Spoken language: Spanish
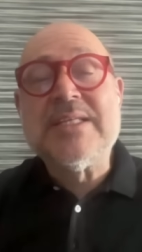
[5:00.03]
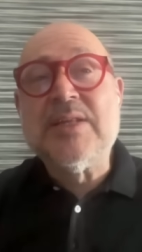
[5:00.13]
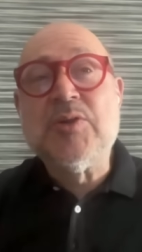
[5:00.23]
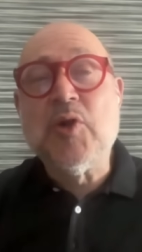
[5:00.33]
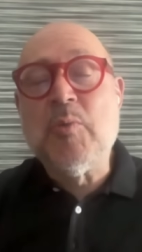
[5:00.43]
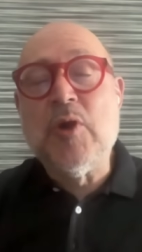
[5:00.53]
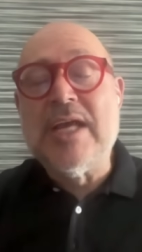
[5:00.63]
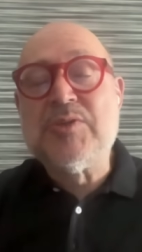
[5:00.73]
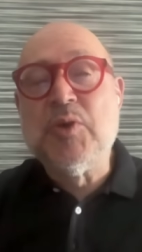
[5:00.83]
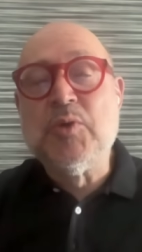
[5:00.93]
nos presentó
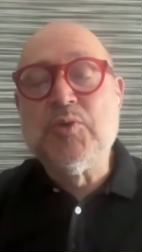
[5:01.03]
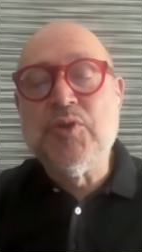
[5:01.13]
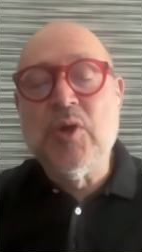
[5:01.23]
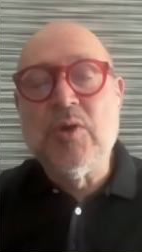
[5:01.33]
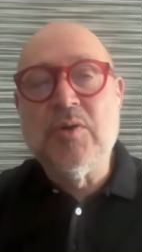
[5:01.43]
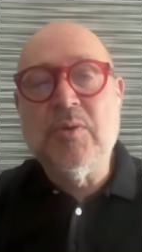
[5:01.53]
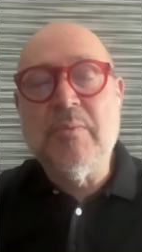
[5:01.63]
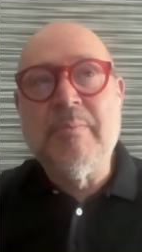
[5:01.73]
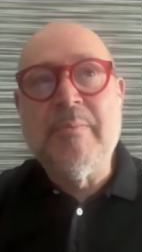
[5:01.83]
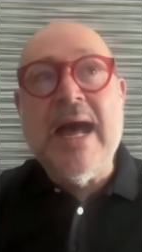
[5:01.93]
como la solución, ¿no?